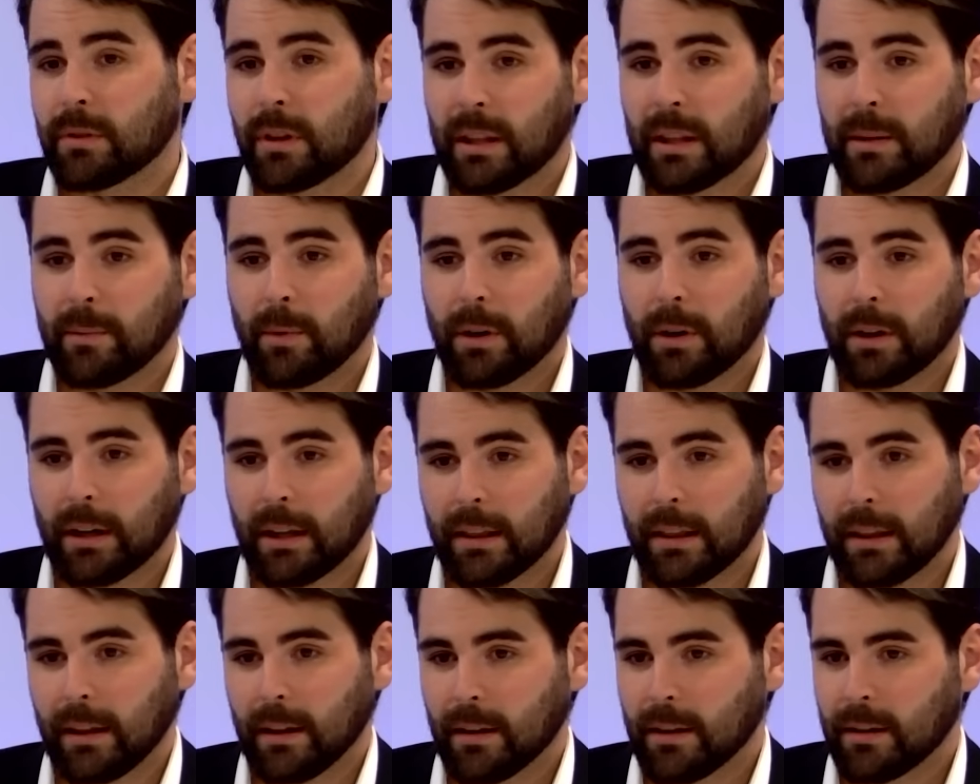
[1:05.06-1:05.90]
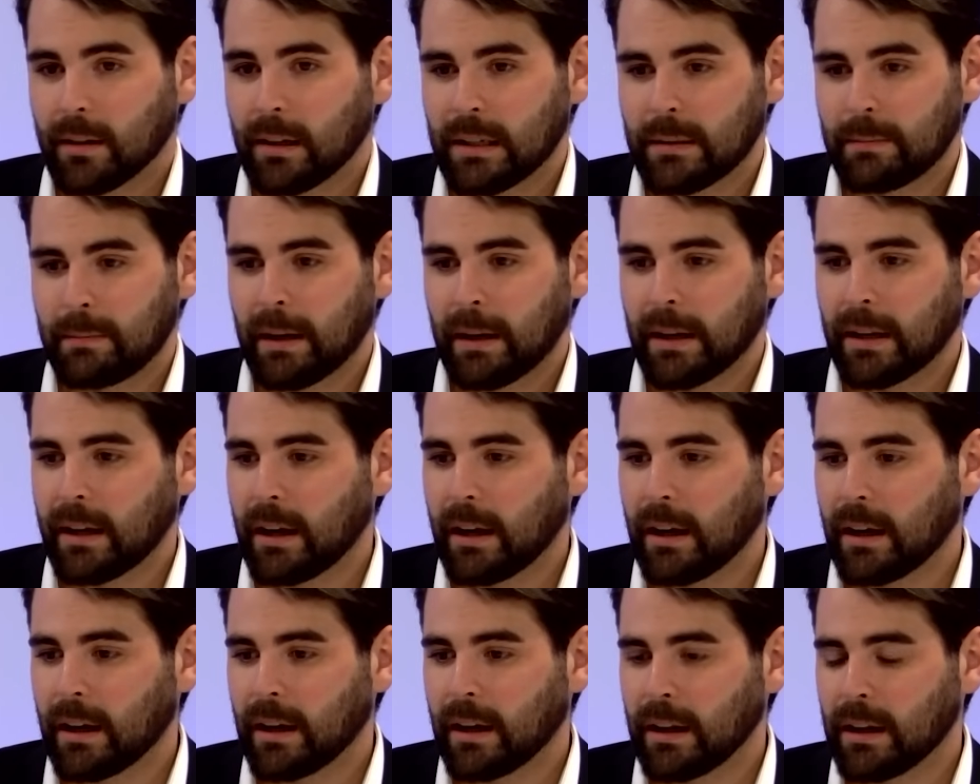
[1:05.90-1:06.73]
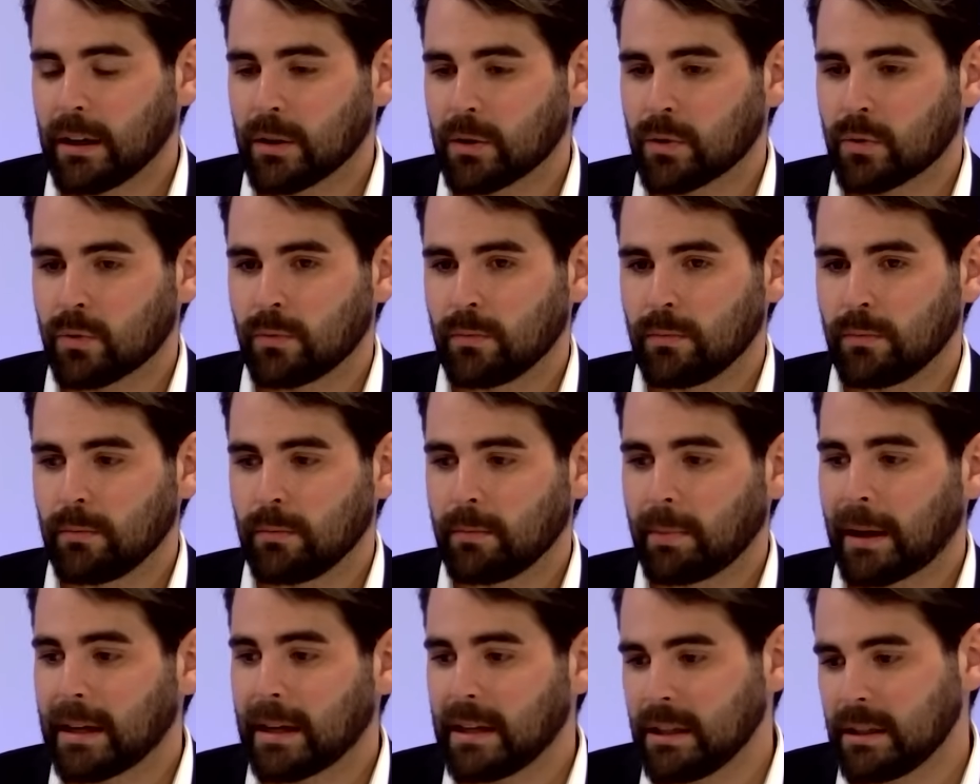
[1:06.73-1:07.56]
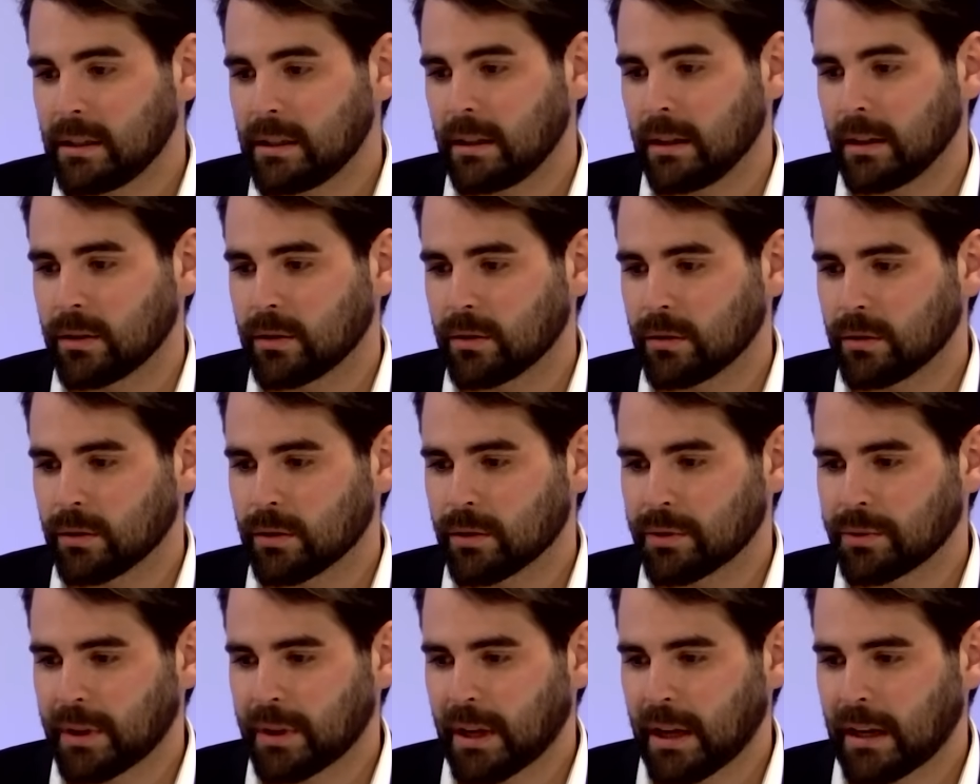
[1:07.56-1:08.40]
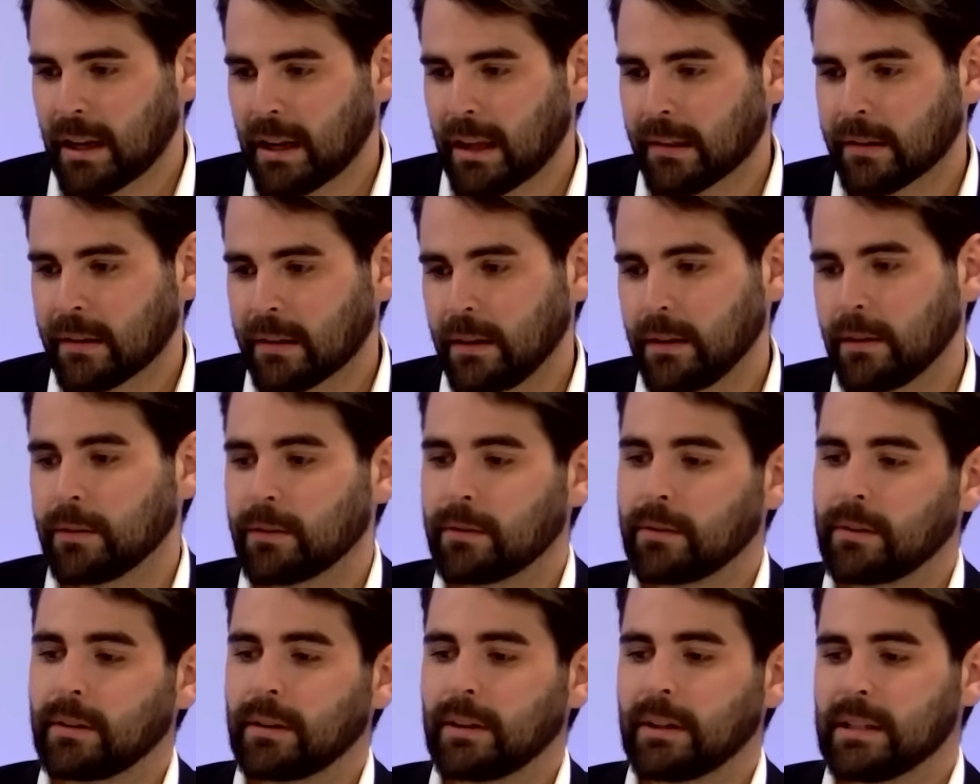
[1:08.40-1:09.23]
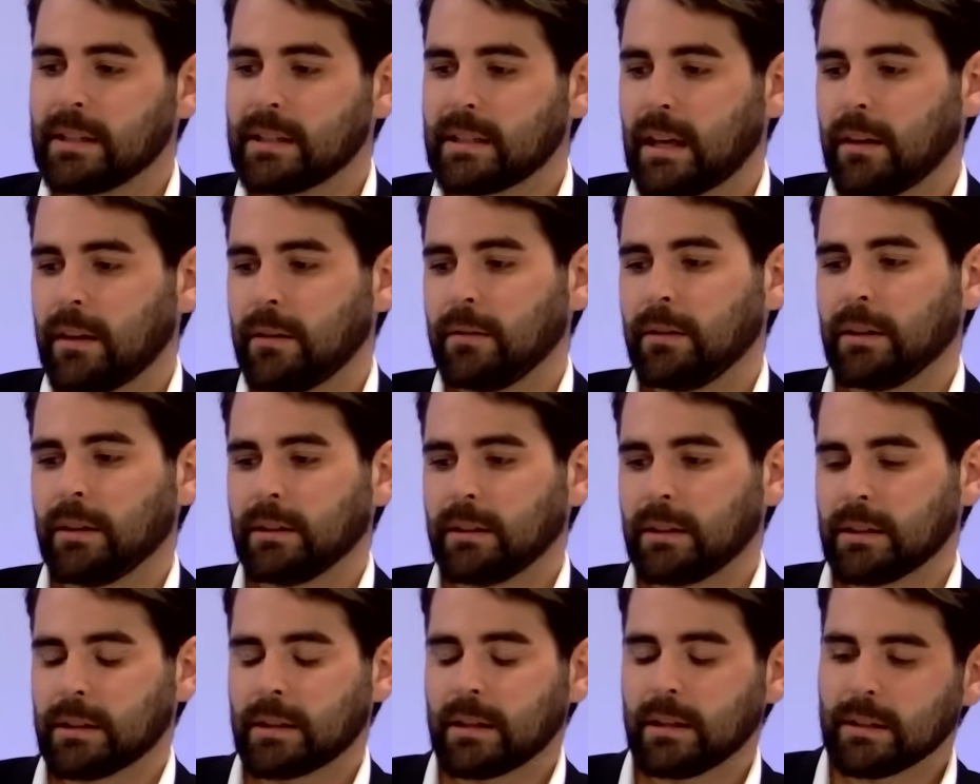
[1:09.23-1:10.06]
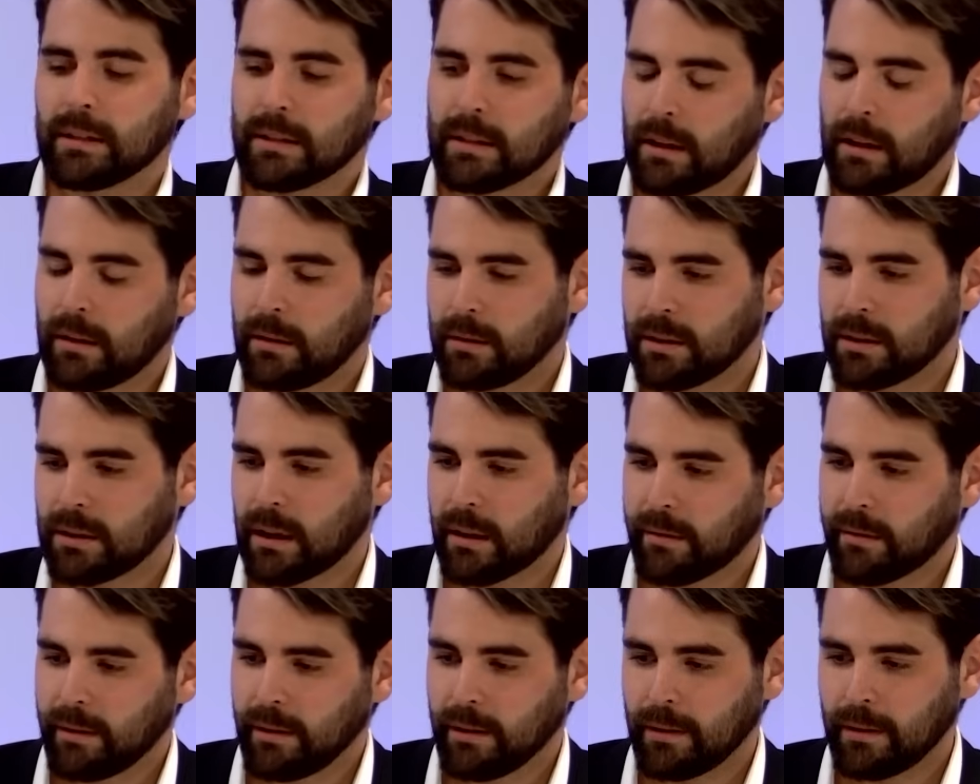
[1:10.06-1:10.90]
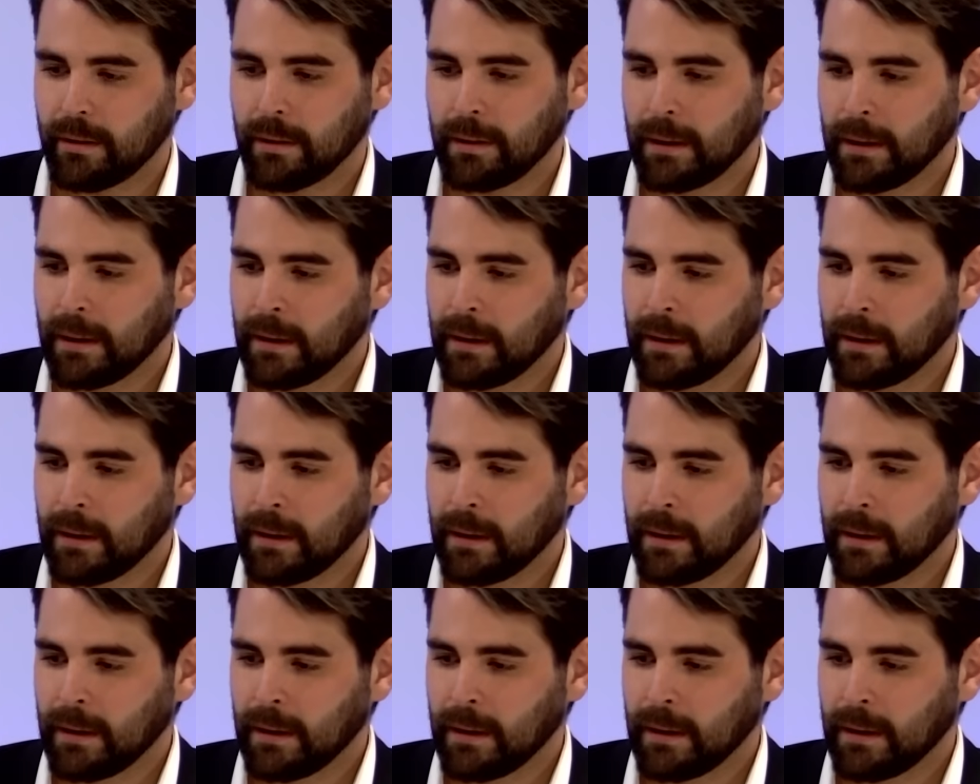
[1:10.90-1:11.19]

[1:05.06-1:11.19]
democracia. España es un país, de hecho es una nación-estado, antes que Estado es nación,